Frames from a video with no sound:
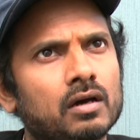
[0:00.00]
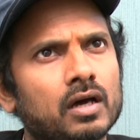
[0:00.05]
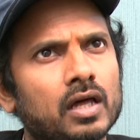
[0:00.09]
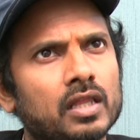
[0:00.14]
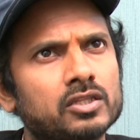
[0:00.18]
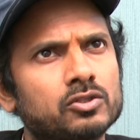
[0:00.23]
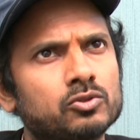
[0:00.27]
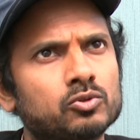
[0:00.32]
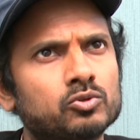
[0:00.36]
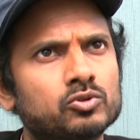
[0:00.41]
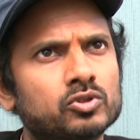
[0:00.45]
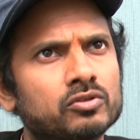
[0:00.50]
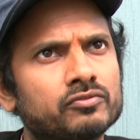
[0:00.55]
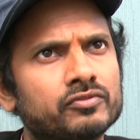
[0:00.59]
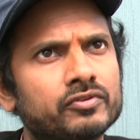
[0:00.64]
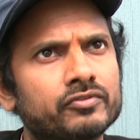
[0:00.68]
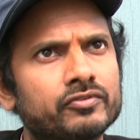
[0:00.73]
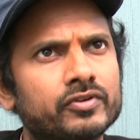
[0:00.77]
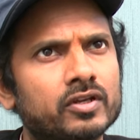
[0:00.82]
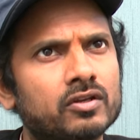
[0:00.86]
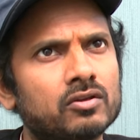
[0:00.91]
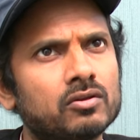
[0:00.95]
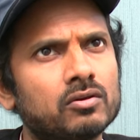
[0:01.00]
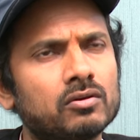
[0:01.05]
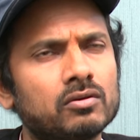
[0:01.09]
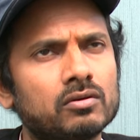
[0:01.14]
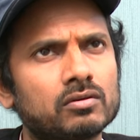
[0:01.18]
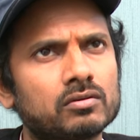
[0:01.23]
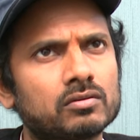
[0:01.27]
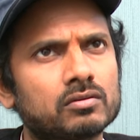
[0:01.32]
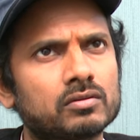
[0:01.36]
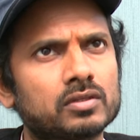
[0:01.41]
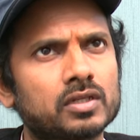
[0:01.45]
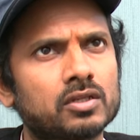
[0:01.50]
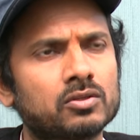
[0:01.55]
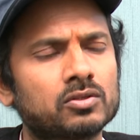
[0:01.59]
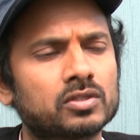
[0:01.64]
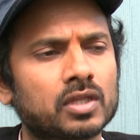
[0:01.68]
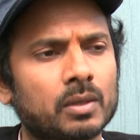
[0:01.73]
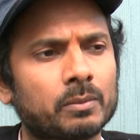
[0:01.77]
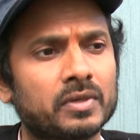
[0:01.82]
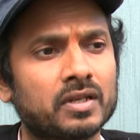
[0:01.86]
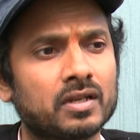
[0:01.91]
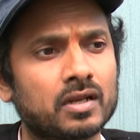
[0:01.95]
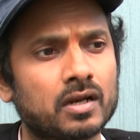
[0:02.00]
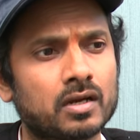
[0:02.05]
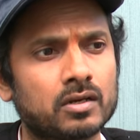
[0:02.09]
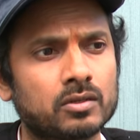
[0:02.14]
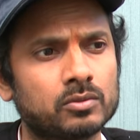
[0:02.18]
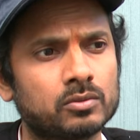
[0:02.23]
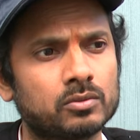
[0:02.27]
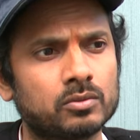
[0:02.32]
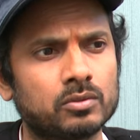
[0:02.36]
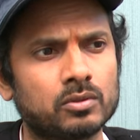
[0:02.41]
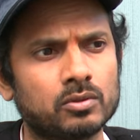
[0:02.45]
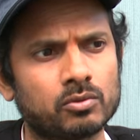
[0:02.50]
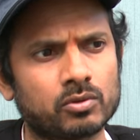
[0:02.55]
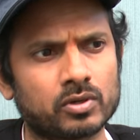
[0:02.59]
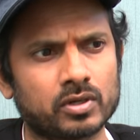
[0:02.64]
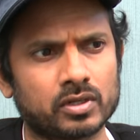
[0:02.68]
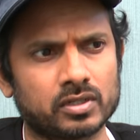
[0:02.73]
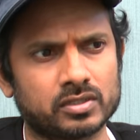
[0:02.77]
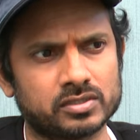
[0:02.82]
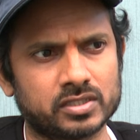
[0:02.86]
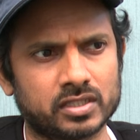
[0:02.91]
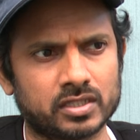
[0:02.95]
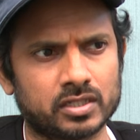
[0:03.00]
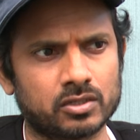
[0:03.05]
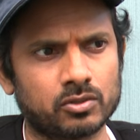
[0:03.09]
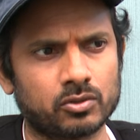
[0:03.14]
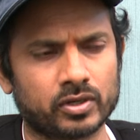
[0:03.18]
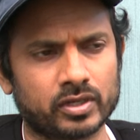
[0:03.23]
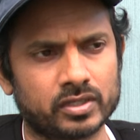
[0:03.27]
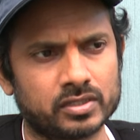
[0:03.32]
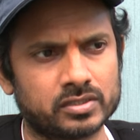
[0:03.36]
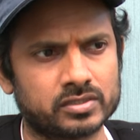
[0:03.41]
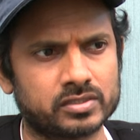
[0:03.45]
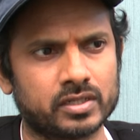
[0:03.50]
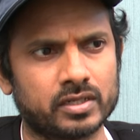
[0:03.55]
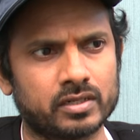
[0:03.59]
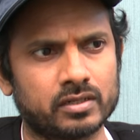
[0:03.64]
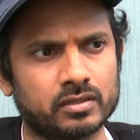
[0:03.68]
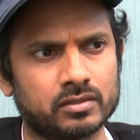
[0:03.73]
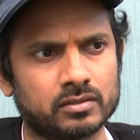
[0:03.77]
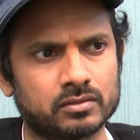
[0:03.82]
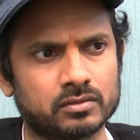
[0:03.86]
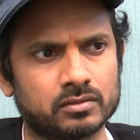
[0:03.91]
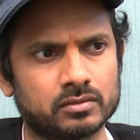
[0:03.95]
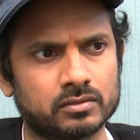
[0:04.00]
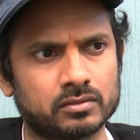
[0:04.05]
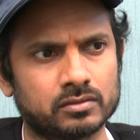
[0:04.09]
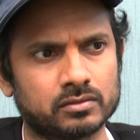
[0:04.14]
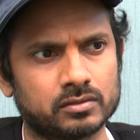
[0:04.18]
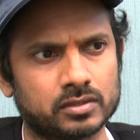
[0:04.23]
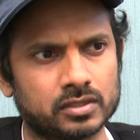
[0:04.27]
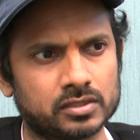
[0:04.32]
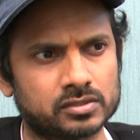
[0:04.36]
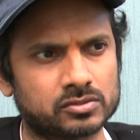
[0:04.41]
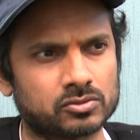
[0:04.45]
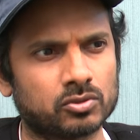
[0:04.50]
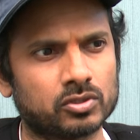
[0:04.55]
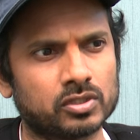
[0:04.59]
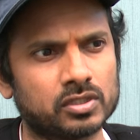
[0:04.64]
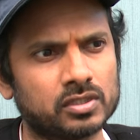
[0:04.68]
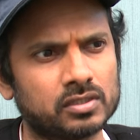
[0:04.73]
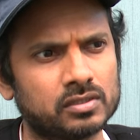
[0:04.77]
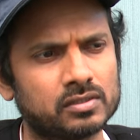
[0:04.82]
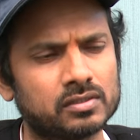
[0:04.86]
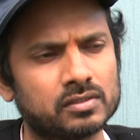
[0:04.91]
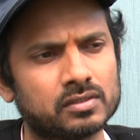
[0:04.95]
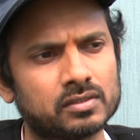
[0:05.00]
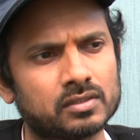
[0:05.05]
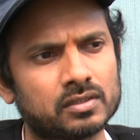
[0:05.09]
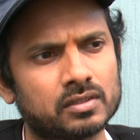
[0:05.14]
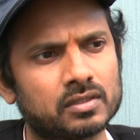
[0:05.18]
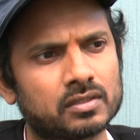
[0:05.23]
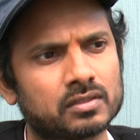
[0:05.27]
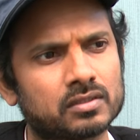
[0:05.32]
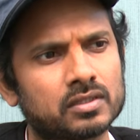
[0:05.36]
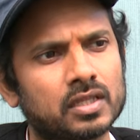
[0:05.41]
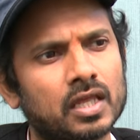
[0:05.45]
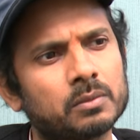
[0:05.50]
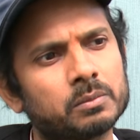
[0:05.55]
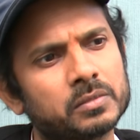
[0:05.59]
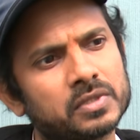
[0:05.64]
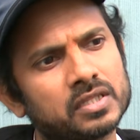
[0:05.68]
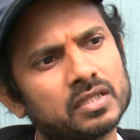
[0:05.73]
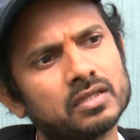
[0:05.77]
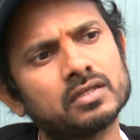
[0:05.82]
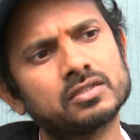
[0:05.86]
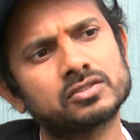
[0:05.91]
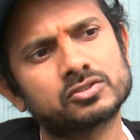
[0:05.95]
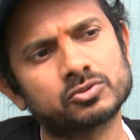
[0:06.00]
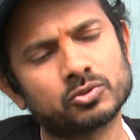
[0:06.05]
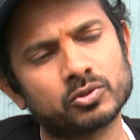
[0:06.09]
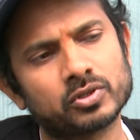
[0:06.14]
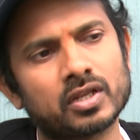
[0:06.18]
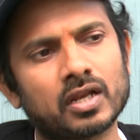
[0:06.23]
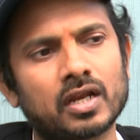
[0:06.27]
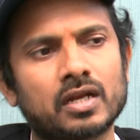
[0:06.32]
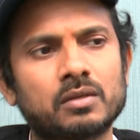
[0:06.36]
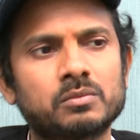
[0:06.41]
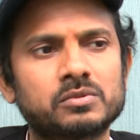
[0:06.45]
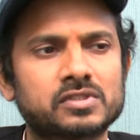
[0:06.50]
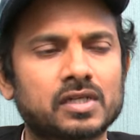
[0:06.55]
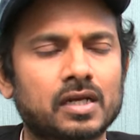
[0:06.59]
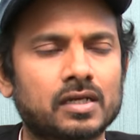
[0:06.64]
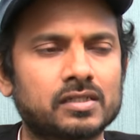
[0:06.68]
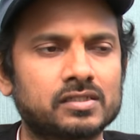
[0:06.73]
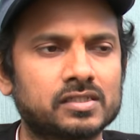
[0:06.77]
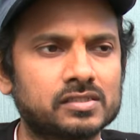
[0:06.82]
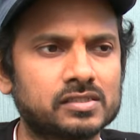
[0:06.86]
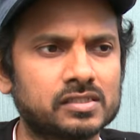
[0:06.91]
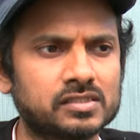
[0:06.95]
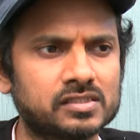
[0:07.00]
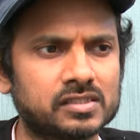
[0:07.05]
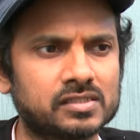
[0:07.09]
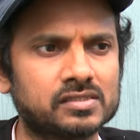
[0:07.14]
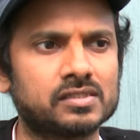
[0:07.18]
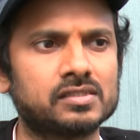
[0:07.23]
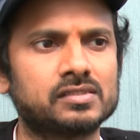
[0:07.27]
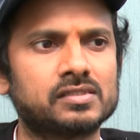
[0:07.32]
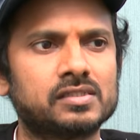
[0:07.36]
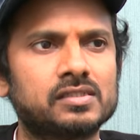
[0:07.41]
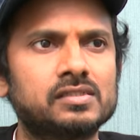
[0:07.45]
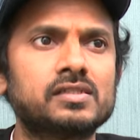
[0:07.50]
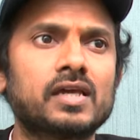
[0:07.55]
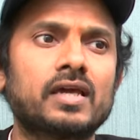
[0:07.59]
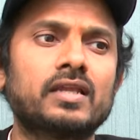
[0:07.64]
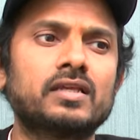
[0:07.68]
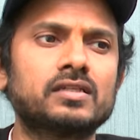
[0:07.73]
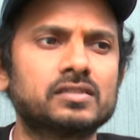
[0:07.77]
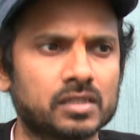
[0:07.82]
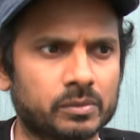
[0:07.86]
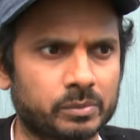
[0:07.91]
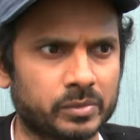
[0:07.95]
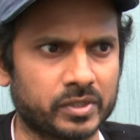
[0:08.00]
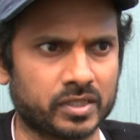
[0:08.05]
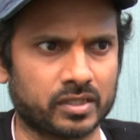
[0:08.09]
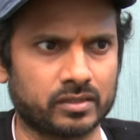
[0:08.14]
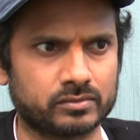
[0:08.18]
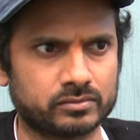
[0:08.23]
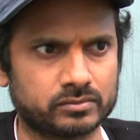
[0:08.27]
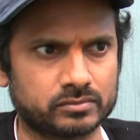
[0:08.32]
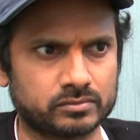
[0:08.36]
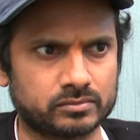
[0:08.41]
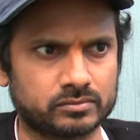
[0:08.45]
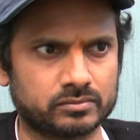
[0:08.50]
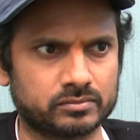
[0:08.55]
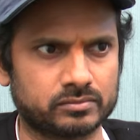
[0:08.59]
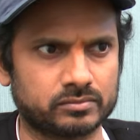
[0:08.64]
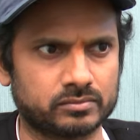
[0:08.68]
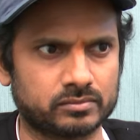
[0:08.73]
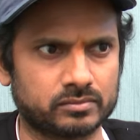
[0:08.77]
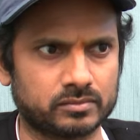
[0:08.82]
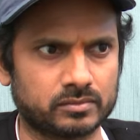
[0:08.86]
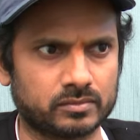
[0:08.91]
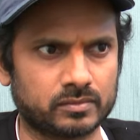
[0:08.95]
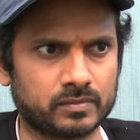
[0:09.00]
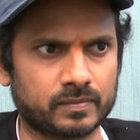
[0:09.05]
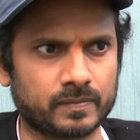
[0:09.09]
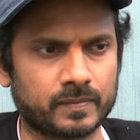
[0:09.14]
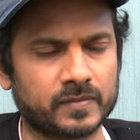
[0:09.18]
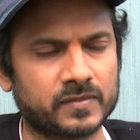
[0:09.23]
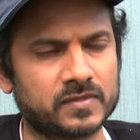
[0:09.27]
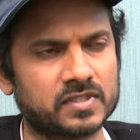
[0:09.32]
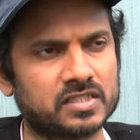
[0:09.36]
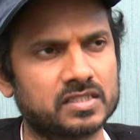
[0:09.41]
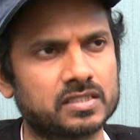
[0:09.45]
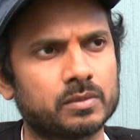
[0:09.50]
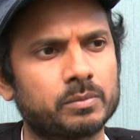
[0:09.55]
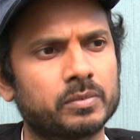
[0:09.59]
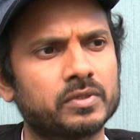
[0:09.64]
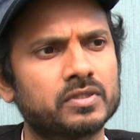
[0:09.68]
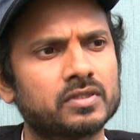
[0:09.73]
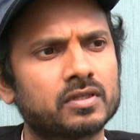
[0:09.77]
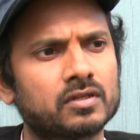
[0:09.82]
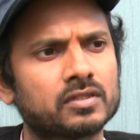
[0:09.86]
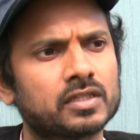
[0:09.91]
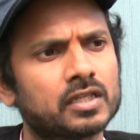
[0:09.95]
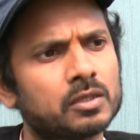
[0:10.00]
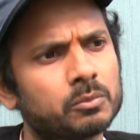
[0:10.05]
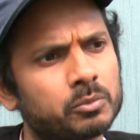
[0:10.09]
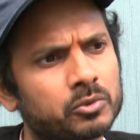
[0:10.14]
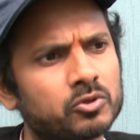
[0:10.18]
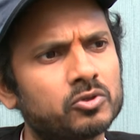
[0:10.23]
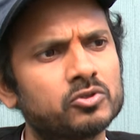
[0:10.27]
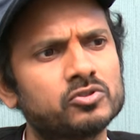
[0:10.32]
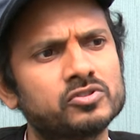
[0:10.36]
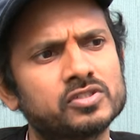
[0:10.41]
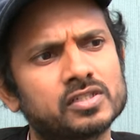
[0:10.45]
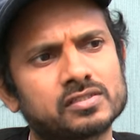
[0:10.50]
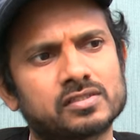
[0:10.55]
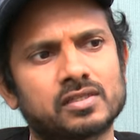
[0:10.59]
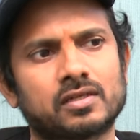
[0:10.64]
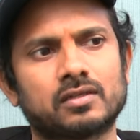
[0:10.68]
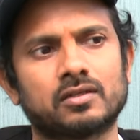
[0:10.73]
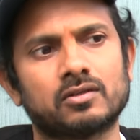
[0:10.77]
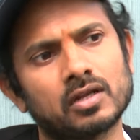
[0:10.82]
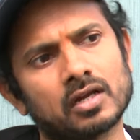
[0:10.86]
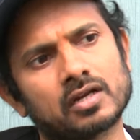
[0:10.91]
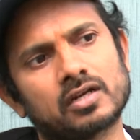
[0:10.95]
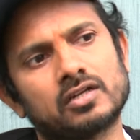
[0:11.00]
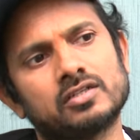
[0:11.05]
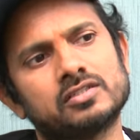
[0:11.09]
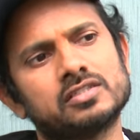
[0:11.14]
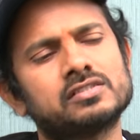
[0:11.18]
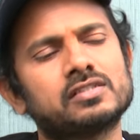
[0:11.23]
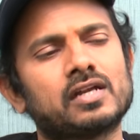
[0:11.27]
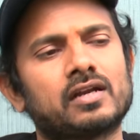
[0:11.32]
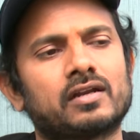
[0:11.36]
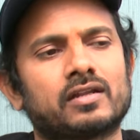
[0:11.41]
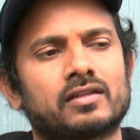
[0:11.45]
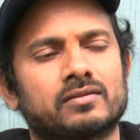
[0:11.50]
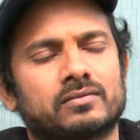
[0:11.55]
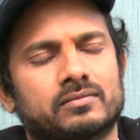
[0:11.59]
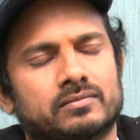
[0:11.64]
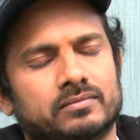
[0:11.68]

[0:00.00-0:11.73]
అది టూ థౌజండ్ ఫిఫ్టీన్లో నేను తమిళనాడులో ఒక జరిగిన ఒక ఇన్సిడెంట్ తీసుకొని దాని మీద స్టోరీ రాయడం స్టార్ట్ చేసి సిక్స్టీ సీన్స్ ఆయన చెప్పిన ఓకే చెప్పిన తర్వాత ఆయన ప్రొడ్యూస్ చేస్తా అన్నారు అక్కడి నుంచి స్టార్ట్ అయింది